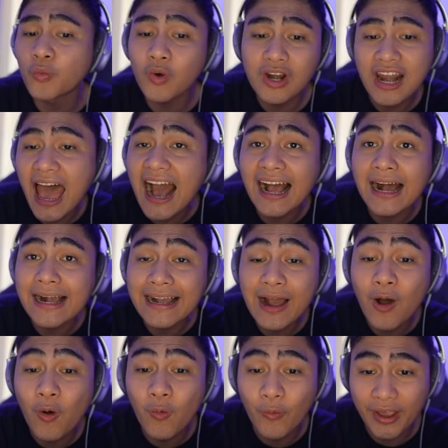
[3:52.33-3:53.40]
wala kang
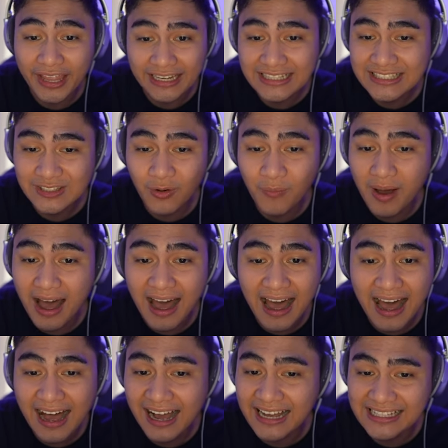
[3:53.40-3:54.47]
gawin. So
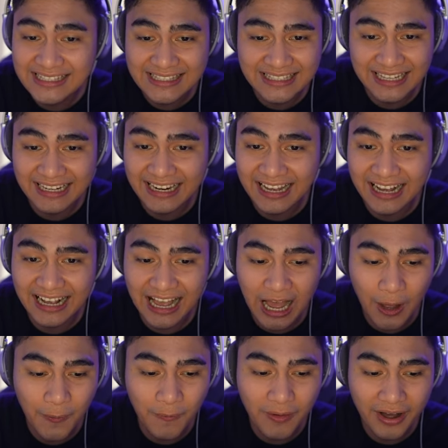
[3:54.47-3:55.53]
maagas
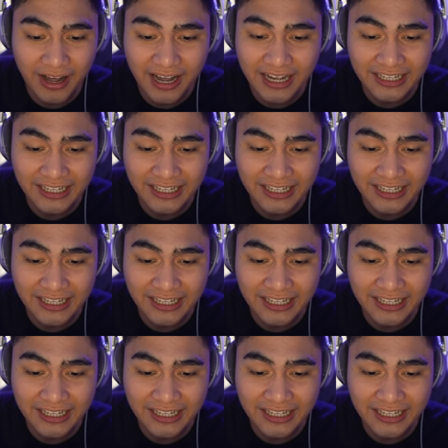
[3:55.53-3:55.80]
talaga mga